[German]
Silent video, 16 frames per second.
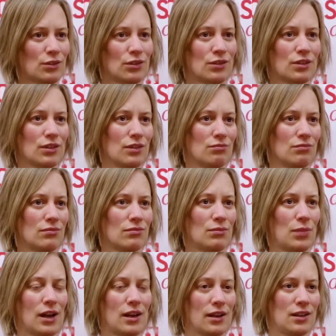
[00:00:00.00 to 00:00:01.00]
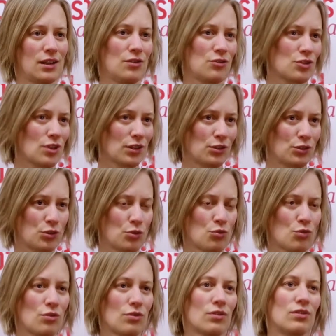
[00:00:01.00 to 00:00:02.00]
und in
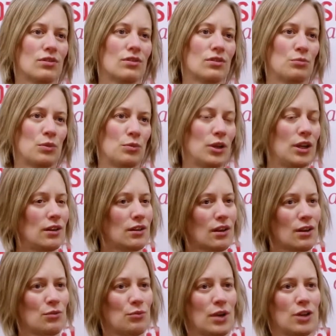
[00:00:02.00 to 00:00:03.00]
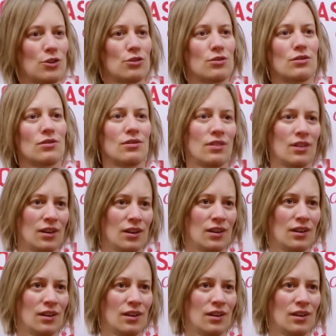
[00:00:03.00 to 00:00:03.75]
Palliativstationen und mit behinderten Menschen